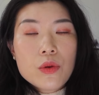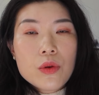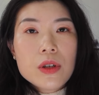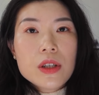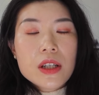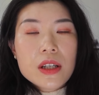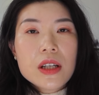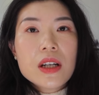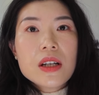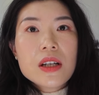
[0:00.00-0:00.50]
或
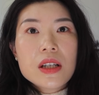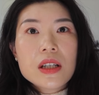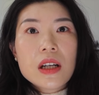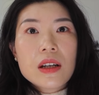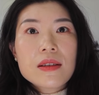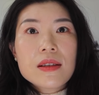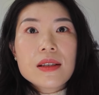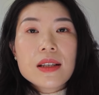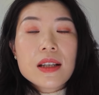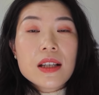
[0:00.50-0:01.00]
者认识
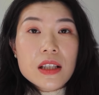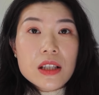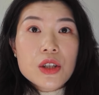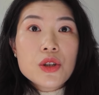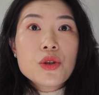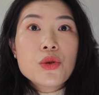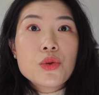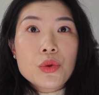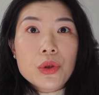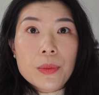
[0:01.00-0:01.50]
到自己已
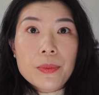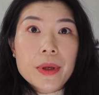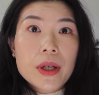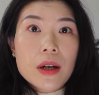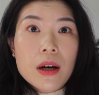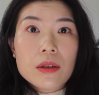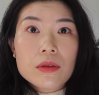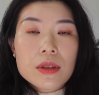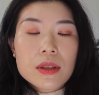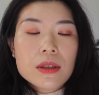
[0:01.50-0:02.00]
经处于 burn
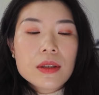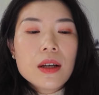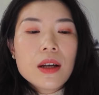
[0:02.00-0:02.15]
out。